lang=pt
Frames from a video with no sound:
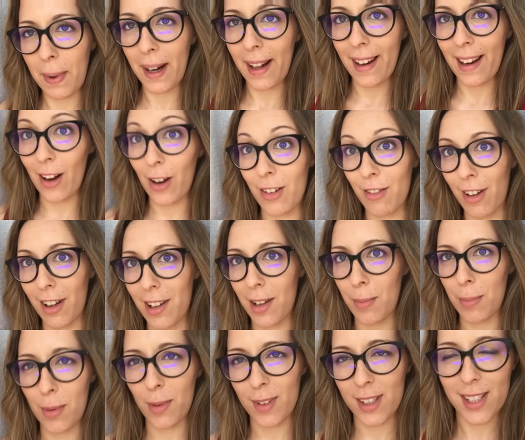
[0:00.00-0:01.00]
para não invadir
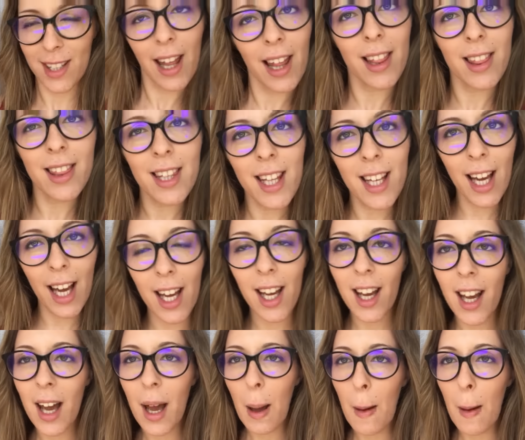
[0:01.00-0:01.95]
a privacidade de ninguém.